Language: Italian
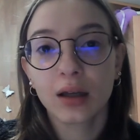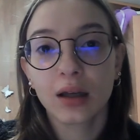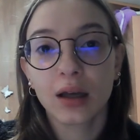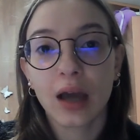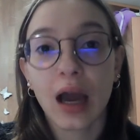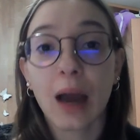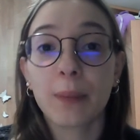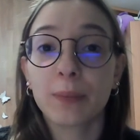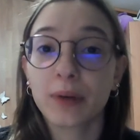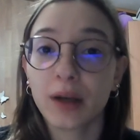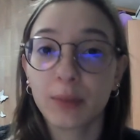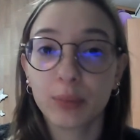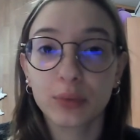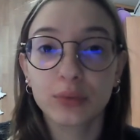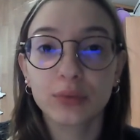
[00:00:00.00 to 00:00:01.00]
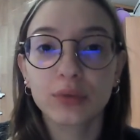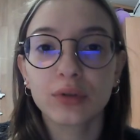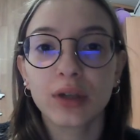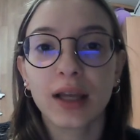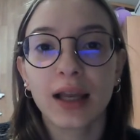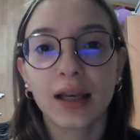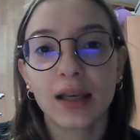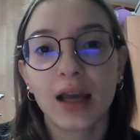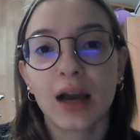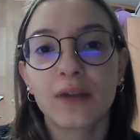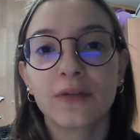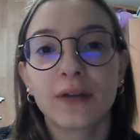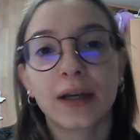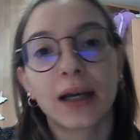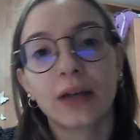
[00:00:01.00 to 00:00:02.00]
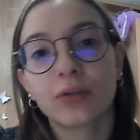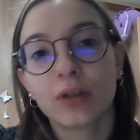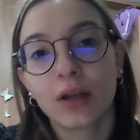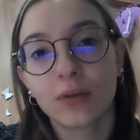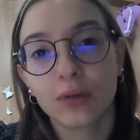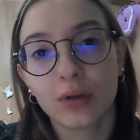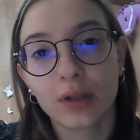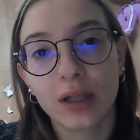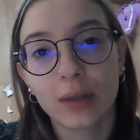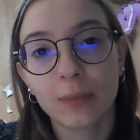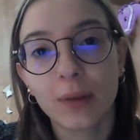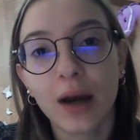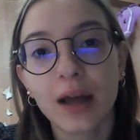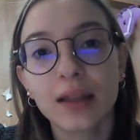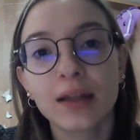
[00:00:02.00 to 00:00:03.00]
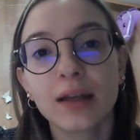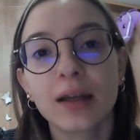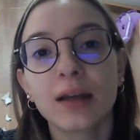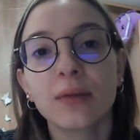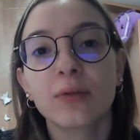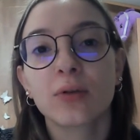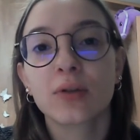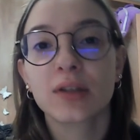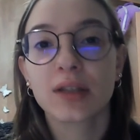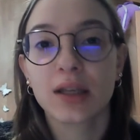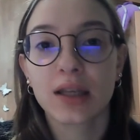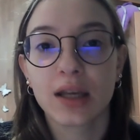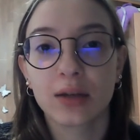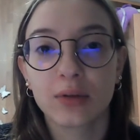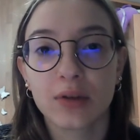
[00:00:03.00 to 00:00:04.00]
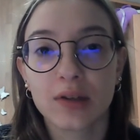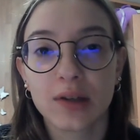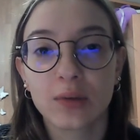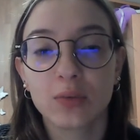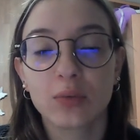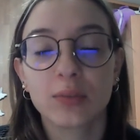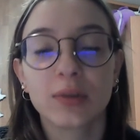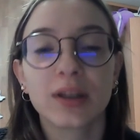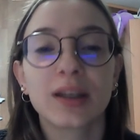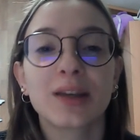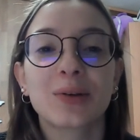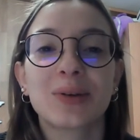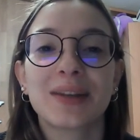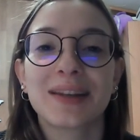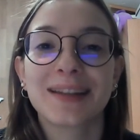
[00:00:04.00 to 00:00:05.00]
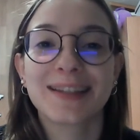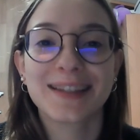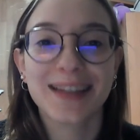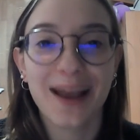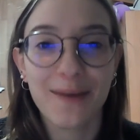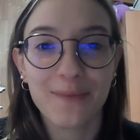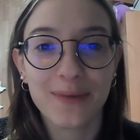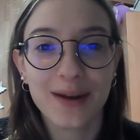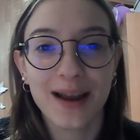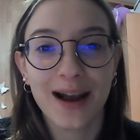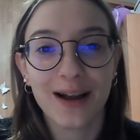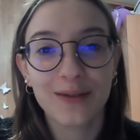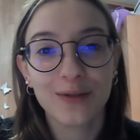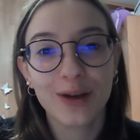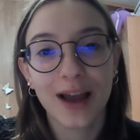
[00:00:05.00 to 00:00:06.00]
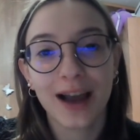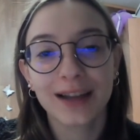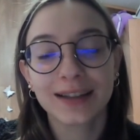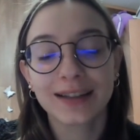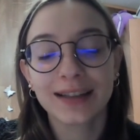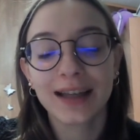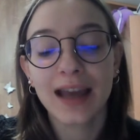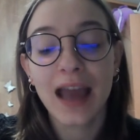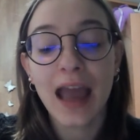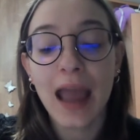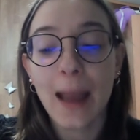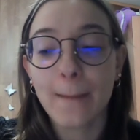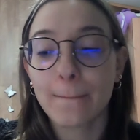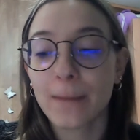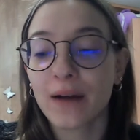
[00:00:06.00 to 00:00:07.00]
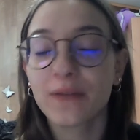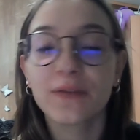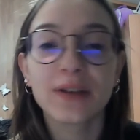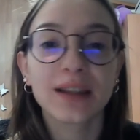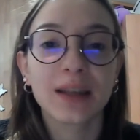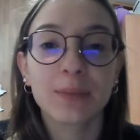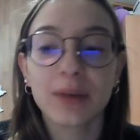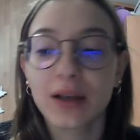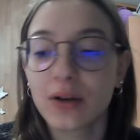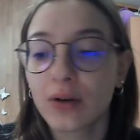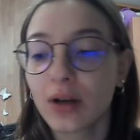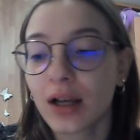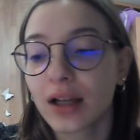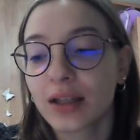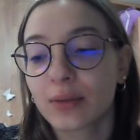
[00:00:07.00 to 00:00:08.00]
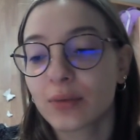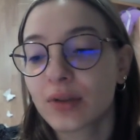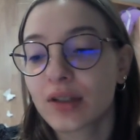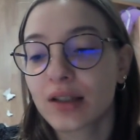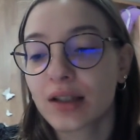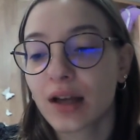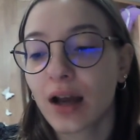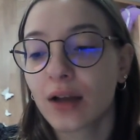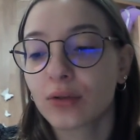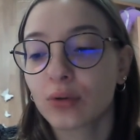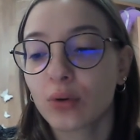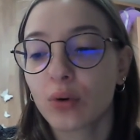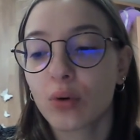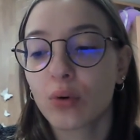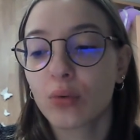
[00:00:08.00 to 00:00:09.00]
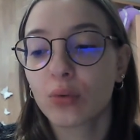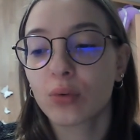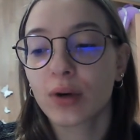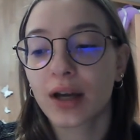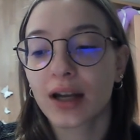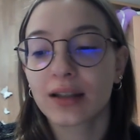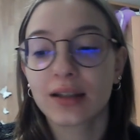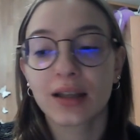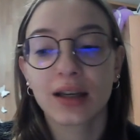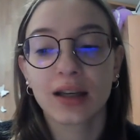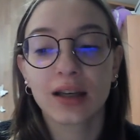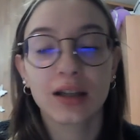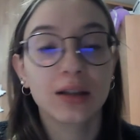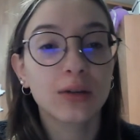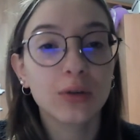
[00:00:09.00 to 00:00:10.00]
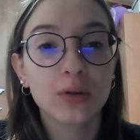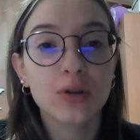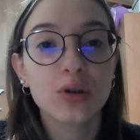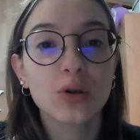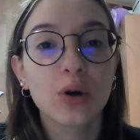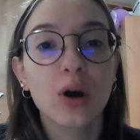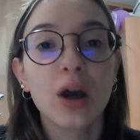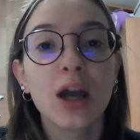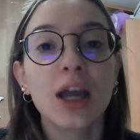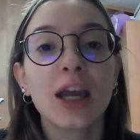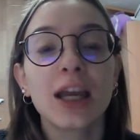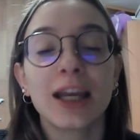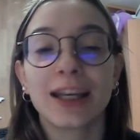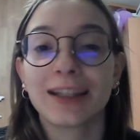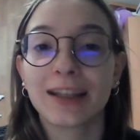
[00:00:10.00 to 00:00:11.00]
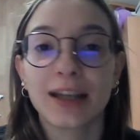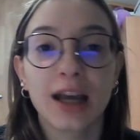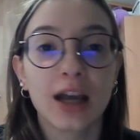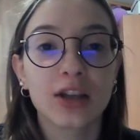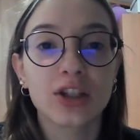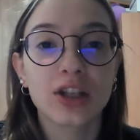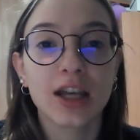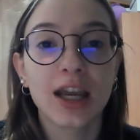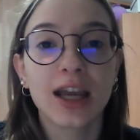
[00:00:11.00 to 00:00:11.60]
Appena potuto, Lella ha affiancato il lavoro del padre consegnando i salumi, quindi sempre al volante, ma fin da piccola ha dimostrato un carattere grintoso e tenace ed